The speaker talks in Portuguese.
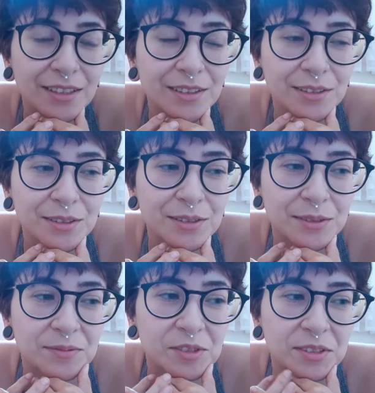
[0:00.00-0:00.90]

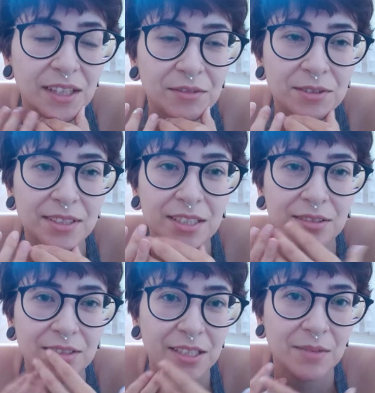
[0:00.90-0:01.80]
eu não estava
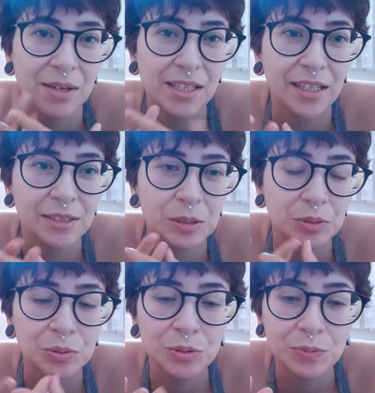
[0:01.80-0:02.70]
conseguindo trabalhar em
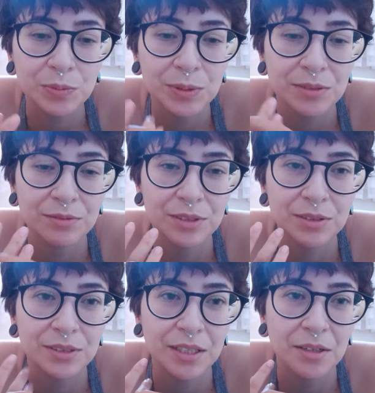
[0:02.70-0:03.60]
grupo
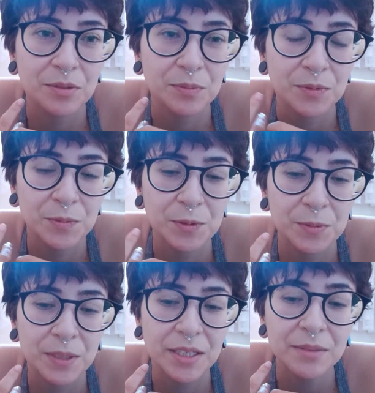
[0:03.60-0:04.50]
devido né, aos
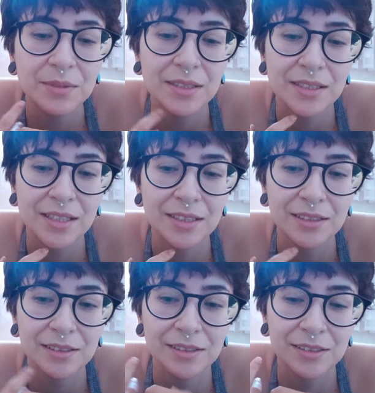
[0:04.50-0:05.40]
problemas né,